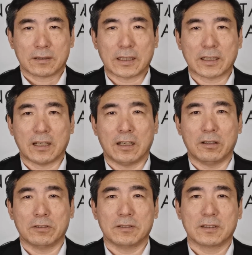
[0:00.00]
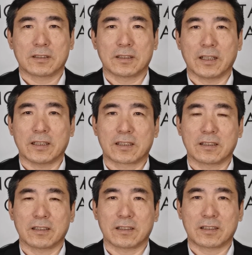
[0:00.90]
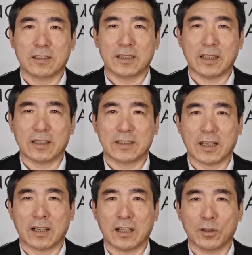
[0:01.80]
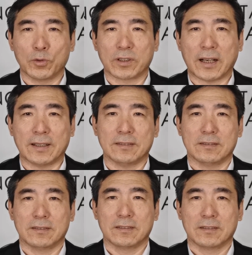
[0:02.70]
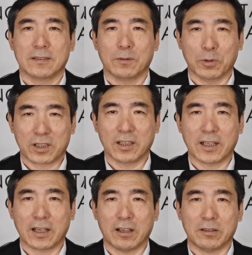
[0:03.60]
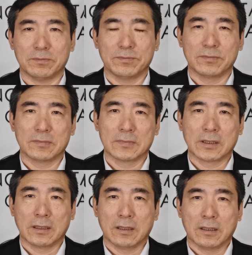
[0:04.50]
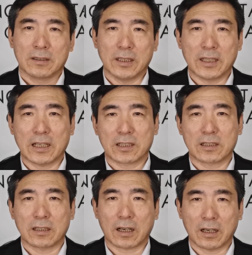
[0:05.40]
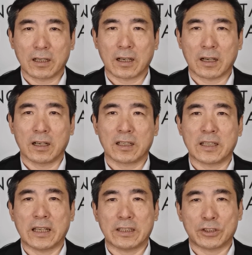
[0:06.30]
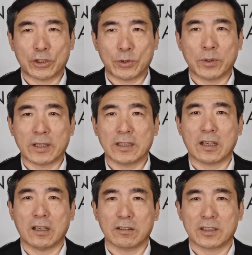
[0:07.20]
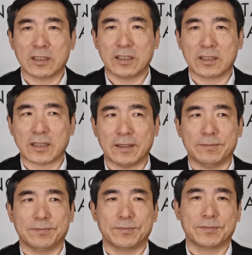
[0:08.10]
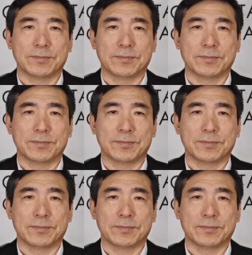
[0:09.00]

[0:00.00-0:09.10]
大家好，这里是世界健康论坛，我是李辽。今天是二零二零年七月一号，星期三。